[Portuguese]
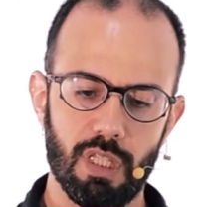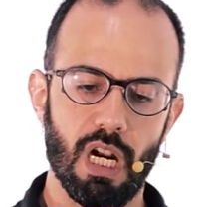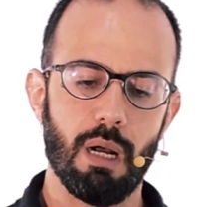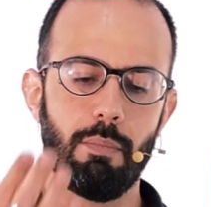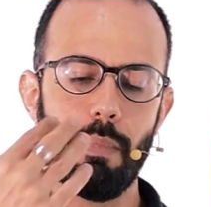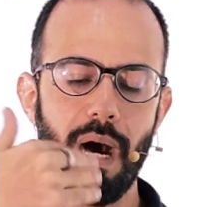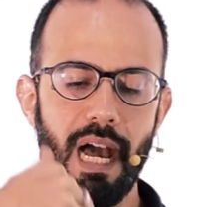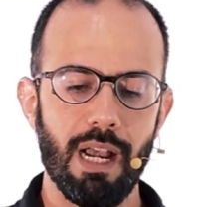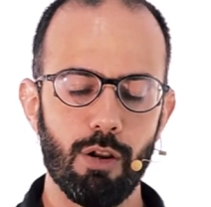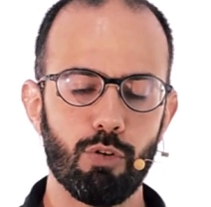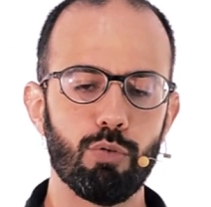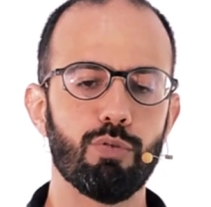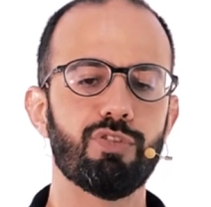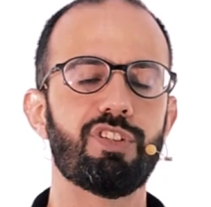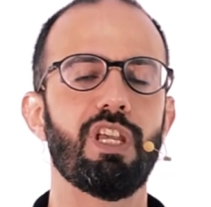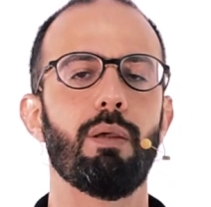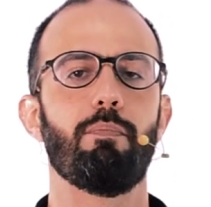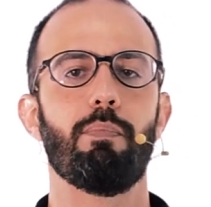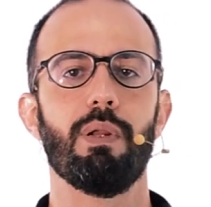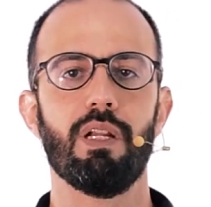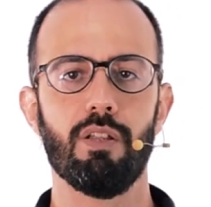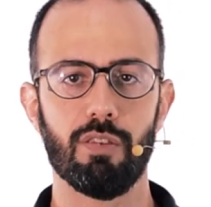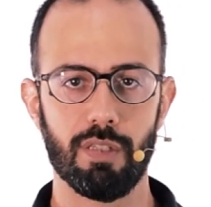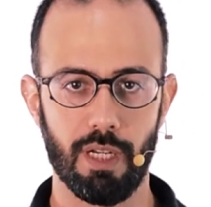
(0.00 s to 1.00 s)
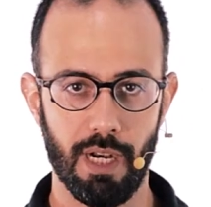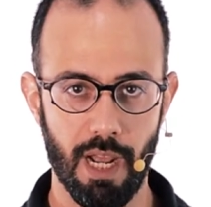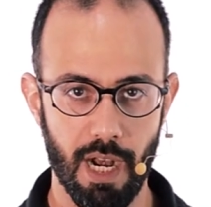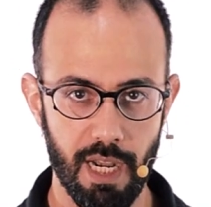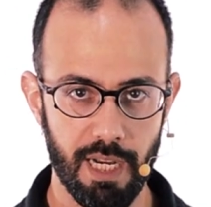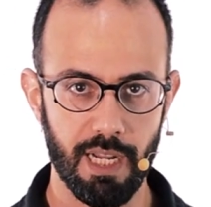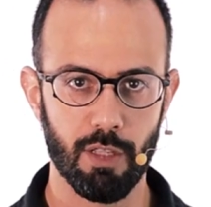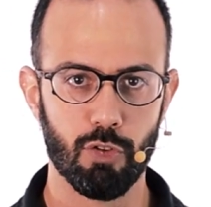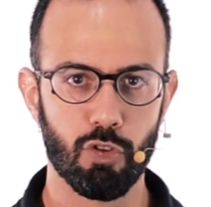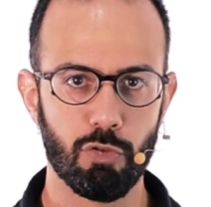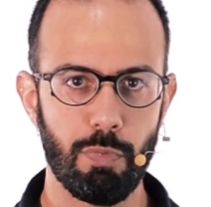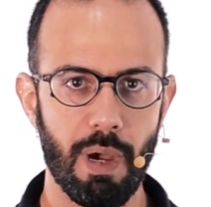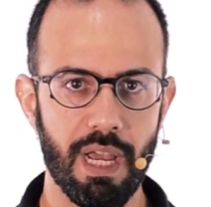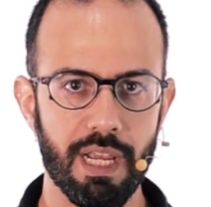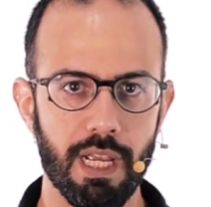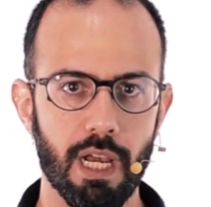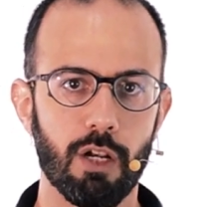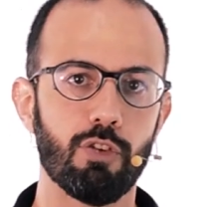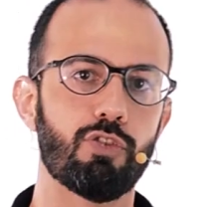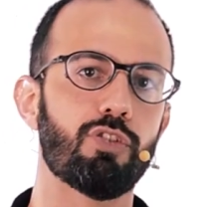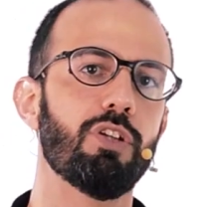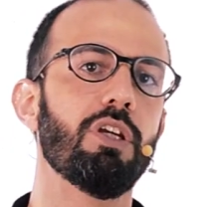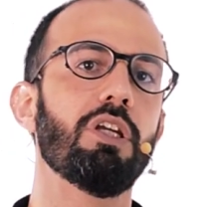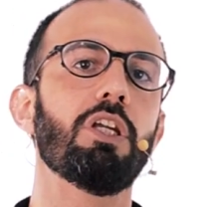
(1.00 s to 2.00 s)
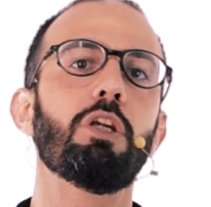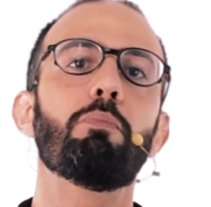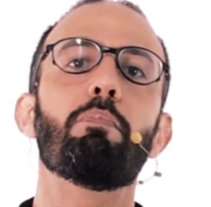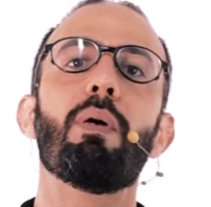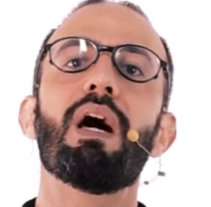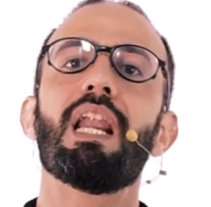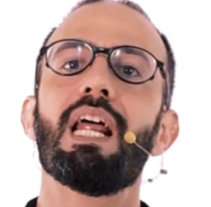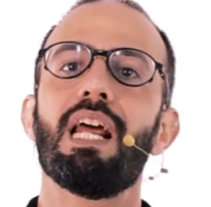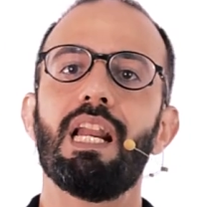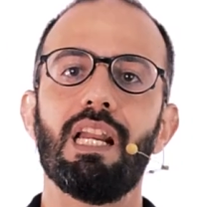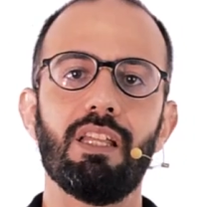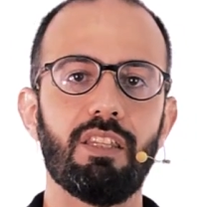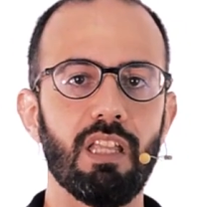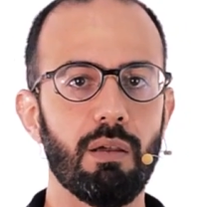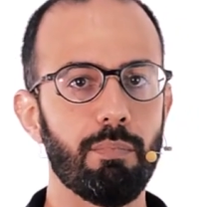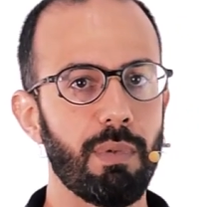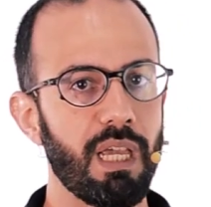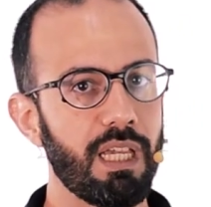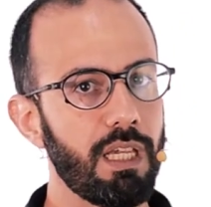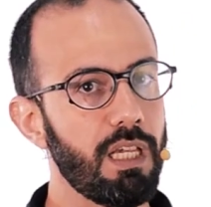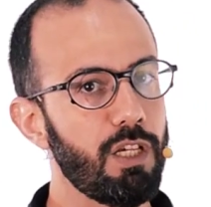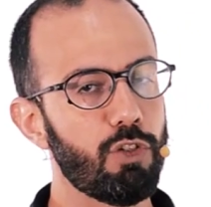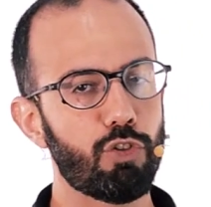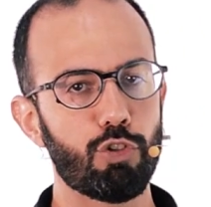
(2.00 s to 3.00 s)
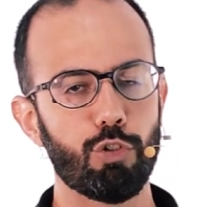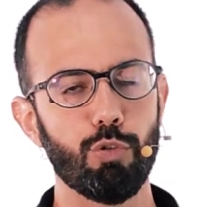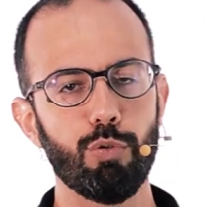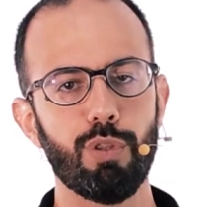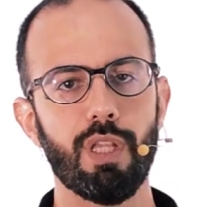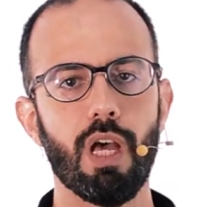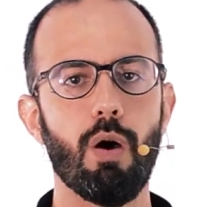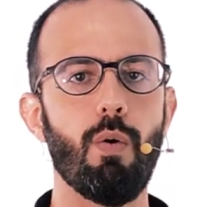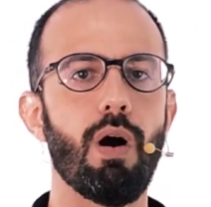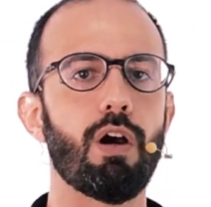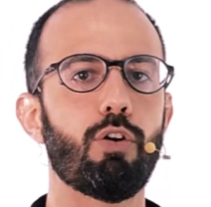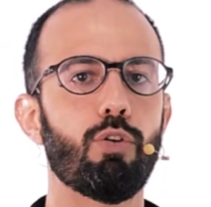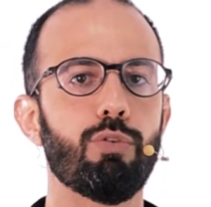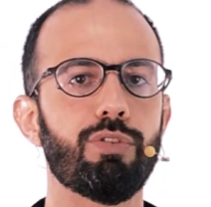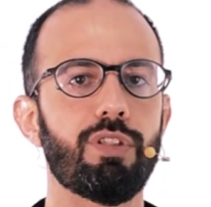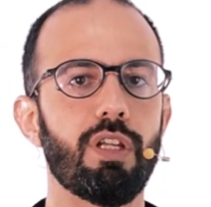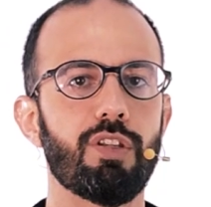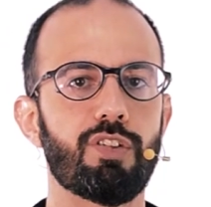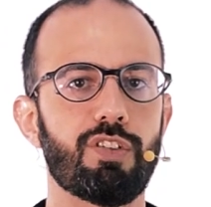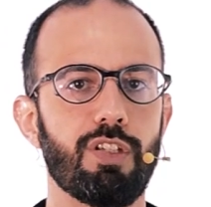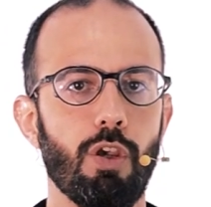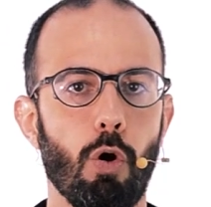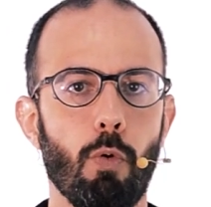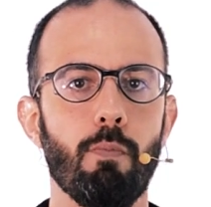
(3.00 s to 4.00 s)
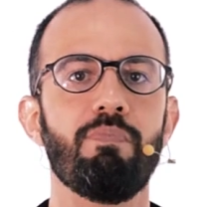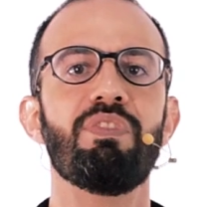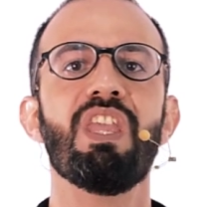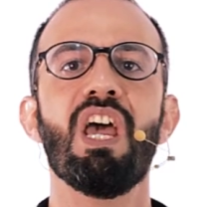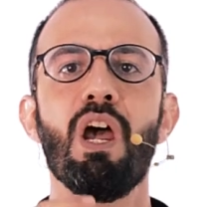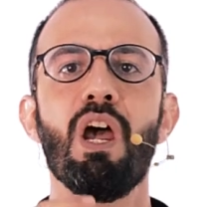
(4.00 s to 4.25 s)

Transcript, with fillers: Trabalho com Zé Pilintra na linha dos baianos e para ele também isto não aconteceu.